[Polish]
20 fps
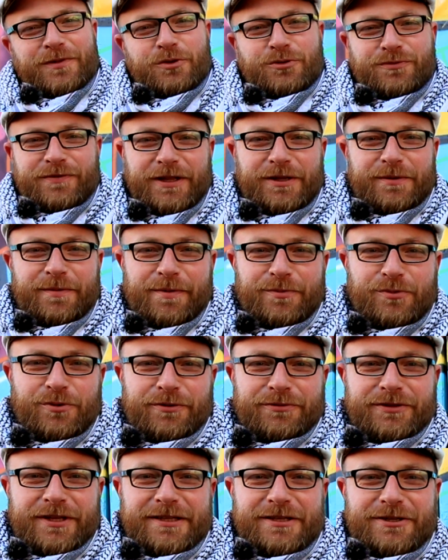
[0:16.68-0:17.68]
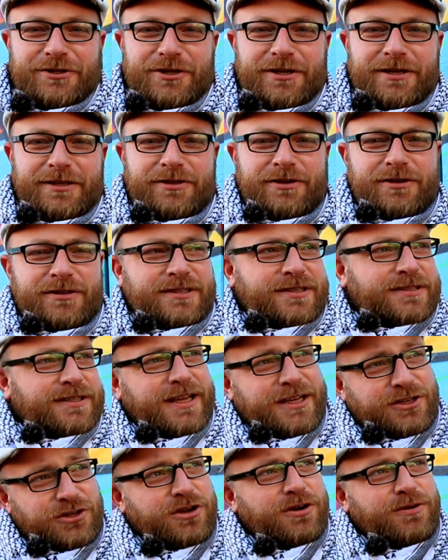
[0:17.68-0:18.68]
Już wiadomo było wtedy, że to jest
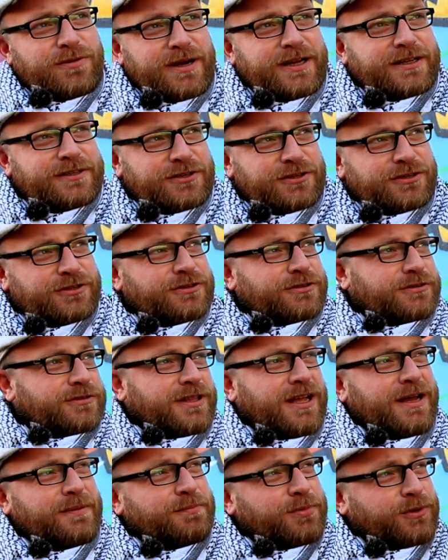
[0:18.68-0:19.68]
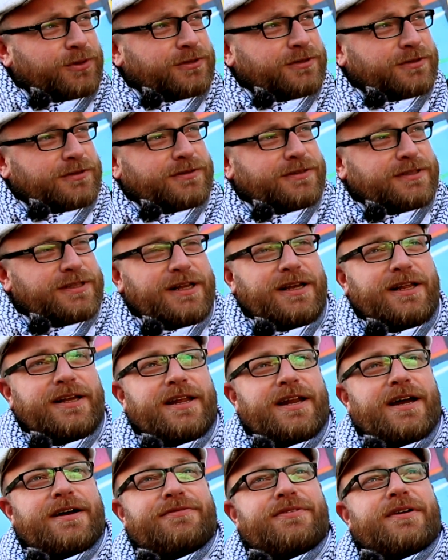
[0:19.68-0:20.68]
ta szkoła gdzieś tam pod
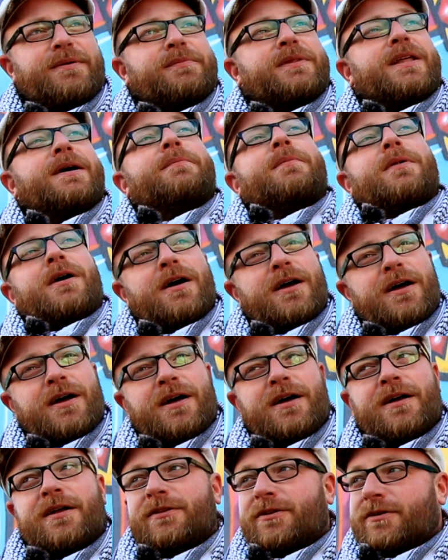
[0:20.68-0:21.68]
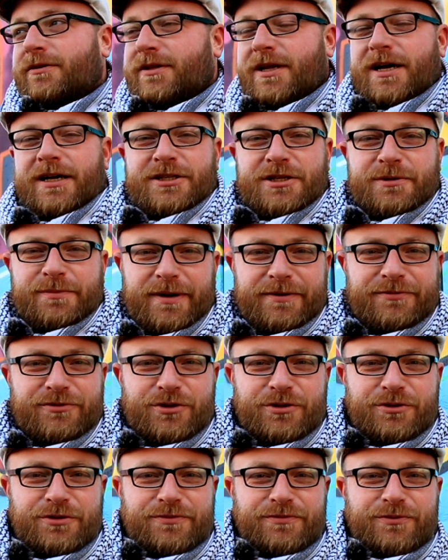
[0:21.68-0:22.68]
telegrafem, tam, a no tak, trzeba
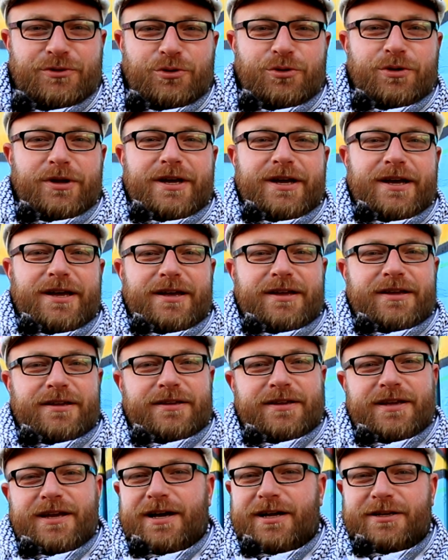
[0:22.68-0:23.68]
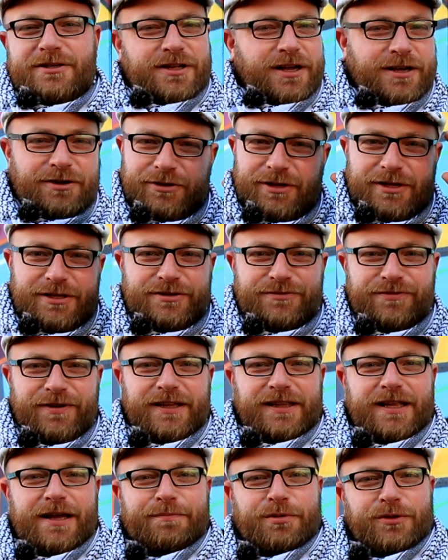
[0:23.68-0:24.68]
wsiąść w trójkę i jechać na koniec
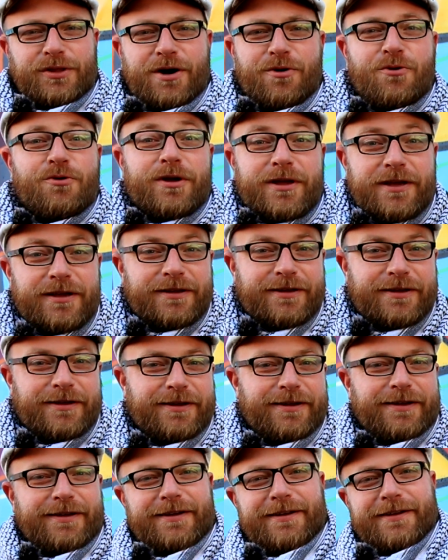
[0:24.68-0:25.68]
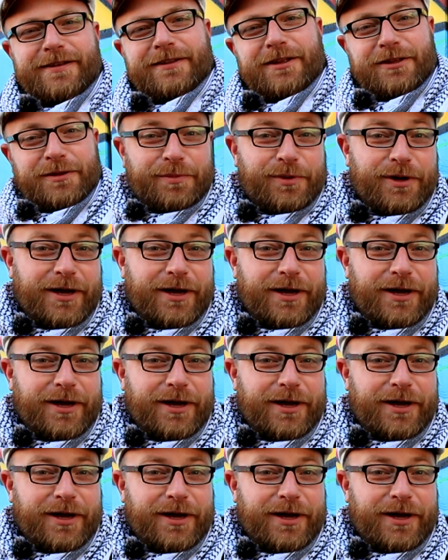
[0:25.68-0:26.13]
świata po nauki. No to